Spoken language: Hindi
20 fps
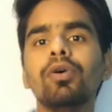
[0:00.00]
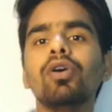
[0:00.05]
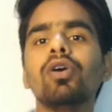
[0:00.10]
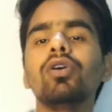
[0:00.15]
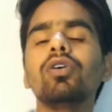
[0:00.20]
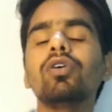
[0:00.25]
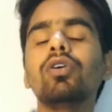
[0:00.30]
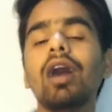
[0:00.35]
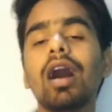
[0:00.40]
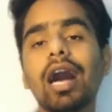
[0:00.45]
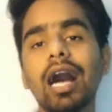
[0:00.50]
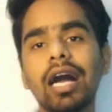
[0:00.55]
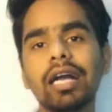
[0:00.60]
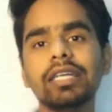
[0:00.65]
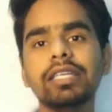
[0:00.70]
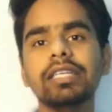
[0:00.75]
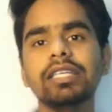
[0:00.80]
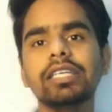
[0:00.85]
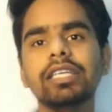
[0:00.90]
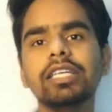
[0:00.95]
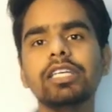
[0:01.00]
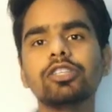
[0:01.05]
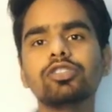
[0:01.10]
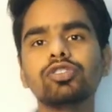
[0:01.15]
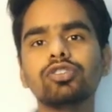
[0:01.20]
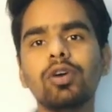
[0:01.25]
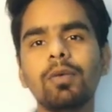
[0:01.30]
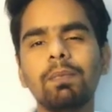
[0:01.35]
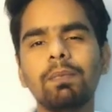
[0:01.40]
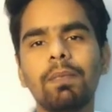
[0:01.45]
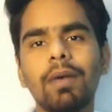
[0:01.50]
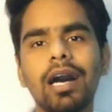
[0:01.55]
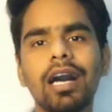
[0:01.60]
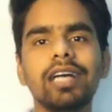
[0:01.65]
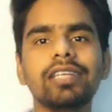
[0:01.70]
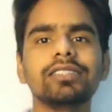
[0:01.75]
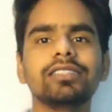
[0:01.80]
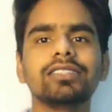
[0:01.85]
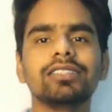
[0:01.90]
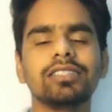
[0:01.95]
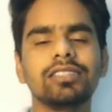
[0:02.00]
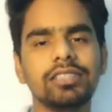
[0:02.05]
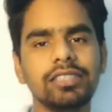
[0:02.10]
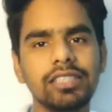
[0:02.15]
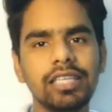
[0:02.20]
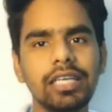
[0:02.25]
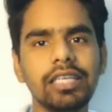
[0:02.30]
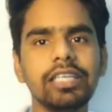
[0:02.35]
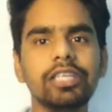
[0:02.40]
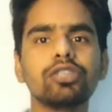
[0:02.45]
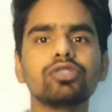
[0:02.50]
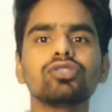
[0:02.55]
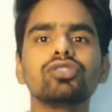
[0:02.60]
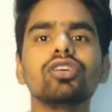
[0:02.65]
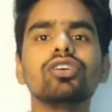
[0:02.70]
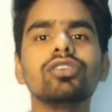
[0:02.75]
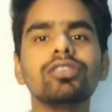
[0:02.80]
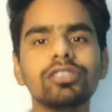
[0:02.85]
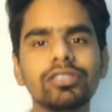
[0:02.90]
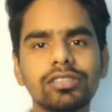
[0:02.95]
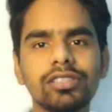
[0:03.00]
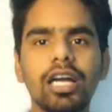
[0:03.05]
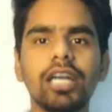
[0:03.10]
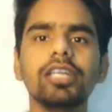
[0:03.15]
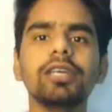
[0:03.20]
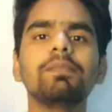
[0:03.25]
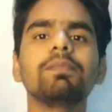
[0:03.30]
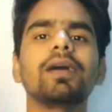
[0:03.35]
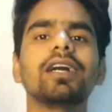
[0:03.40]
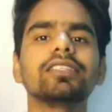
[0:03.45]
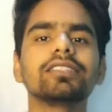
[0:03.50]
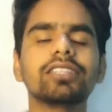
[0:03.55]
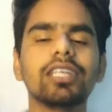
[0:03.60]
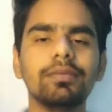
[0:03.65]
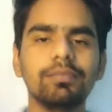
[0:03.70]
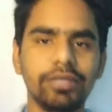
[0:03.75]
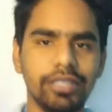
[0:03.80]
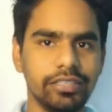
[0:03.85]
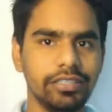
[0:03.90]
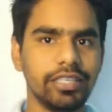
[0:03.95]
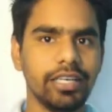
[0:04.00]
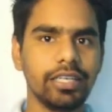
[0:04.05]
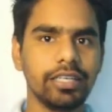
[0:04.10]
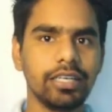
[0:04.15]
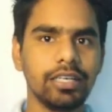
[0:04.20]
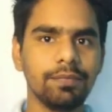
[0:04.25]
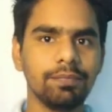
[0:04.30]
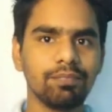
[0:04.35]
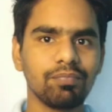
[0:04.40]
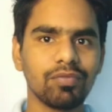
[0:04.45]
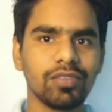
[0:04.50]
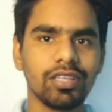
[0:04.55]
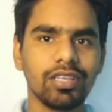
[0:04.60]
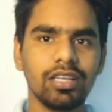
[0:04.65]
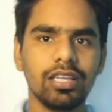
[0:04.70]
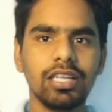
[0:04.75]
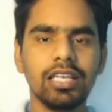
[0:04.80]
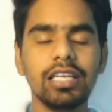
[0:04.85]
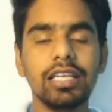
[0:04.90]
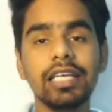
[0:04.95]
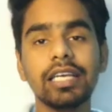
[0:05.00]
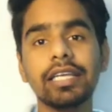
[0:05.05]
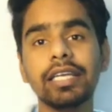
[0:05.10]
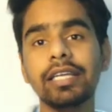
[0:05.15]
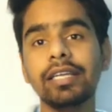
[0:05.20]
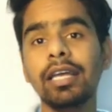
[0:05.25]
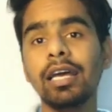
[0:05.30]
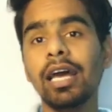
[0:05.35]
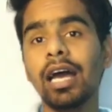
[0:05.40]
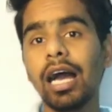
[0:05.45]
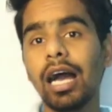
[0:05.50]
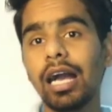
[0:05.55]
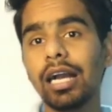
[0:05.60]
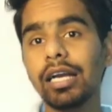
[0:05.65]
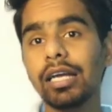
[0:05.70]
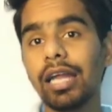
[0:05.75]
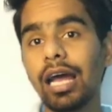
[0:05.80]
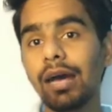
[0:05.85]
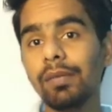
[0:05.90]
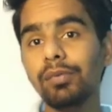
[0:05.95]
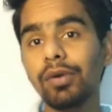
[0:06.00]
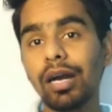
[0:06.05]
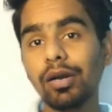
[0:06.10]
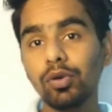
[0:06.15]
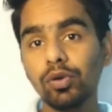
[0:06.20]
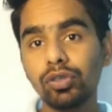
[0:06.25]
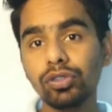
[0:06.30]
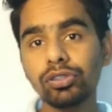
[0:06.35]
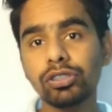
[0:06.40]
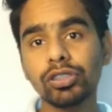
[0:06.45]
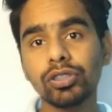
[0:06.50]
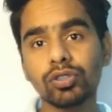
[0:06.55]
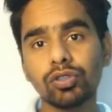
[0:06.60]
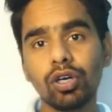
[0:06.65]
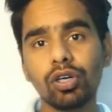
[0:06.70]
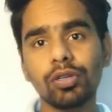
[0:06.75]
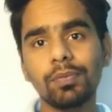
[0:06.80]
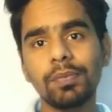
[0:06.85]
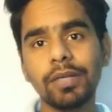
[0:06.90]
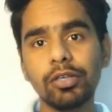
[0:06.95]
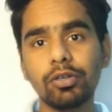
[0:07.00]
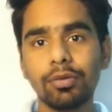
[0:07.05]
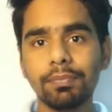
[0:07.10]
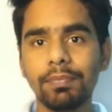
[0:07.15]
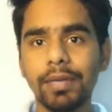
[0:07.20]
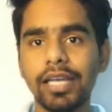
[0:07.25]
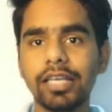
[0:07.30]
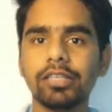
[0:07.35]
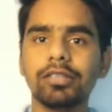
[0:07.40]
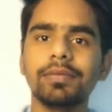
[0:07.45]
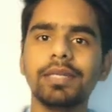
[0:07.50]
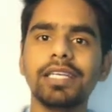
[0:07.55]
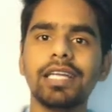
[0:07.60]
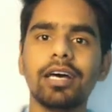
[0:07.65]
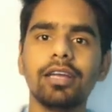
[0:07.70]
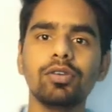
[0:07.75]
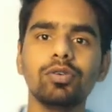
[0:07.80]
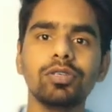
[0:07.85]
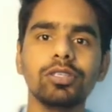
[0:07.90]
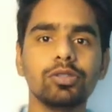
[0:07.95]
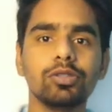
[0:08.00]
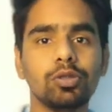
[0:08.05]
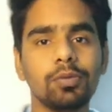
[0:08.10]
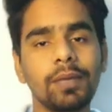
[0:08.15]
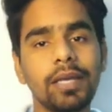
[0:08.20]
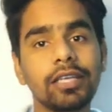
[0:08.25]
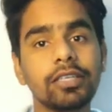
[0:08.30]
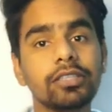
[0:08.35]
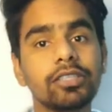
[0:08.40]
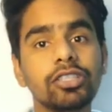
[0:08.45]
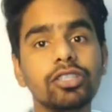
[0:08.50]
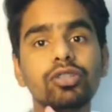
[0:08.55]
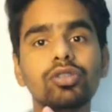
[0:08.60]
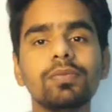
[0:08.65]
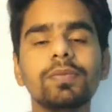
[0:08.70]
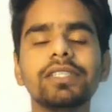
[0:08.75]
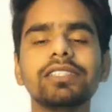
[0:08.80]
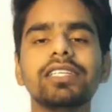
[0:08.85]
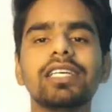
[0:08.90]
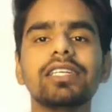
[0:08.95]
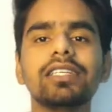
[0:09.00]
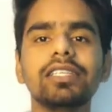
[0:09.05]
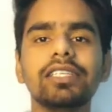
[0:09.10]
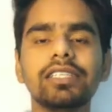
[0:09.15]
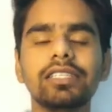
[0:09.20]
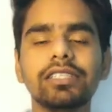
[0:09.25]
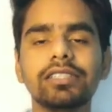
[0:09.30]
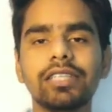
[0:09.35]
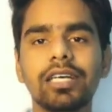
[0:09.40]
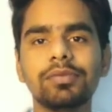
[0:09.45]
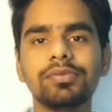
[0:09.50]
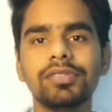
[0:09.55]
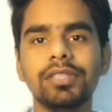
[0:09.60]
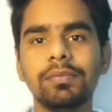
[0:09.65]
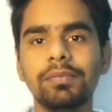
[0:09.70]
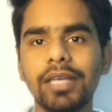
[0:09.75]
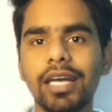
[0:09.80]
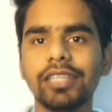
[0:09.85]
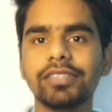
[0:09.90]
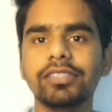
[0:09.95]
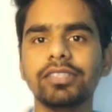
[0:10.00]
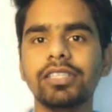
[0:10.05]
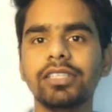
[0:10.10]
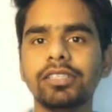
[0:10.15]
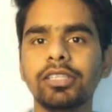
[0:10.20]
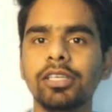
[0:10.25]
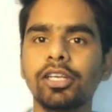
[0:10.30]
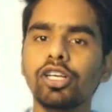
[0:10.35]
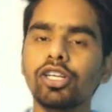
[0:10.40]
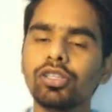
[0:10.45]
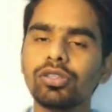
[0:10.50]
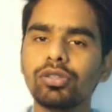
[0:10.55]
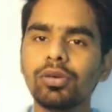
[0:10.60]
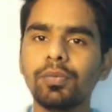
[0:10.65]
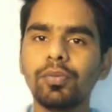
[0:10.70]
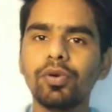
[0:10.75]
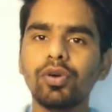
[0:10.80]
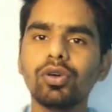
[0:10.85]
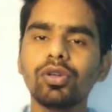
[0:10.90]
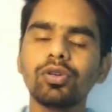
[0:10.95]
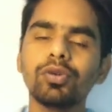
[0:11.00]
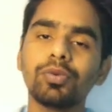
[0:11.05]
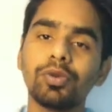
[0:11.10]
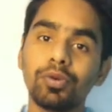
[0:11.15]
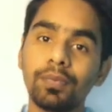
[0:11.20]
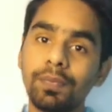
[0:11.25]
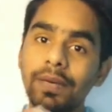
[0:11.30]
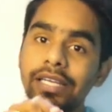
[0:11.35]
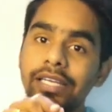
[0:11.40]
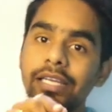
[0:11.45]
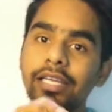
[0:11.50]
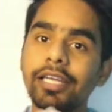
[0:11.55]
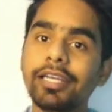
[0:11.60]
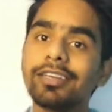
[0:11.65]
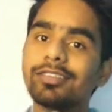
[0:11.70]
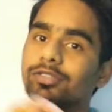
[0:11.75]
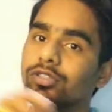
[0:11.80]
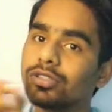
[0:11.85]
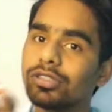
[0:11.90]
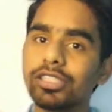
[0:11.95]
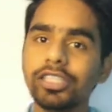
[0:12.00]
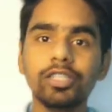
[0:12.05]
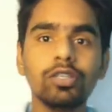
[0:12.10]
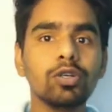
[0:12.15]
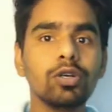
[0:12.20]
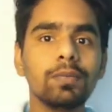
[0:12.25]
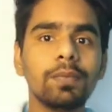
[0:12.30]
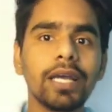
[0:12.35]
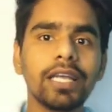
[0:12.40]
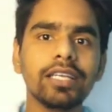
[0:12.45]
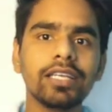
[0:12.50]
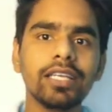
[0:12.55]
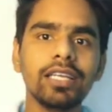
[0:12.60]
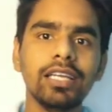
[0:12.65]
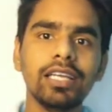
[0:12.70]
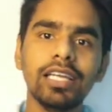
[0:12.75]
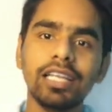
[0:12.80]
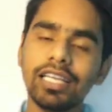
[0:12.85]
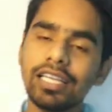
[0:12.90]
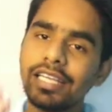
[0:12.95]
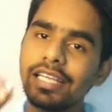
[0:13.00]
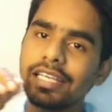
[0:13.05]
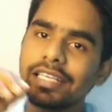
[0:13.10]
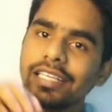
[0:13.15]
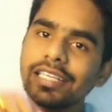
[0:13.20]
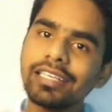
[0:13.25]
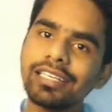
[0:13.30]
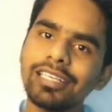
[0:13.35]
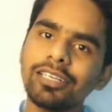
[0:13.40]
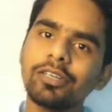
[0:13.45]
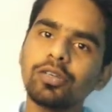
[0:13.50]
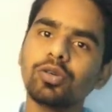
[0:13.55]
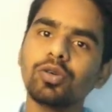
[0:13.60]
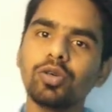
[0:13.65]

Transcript: वो आगे 105 या एक सौ साढ़े पांच का मिल जाएगा लेकिन अगर आप उस सौ रुपए को बैंक में डालोगे तो बैंक तीन रुपए सैकड़े के हिसाब से ब्याज देगी तो वो रुपए 103 हो पाएंगी लेकिन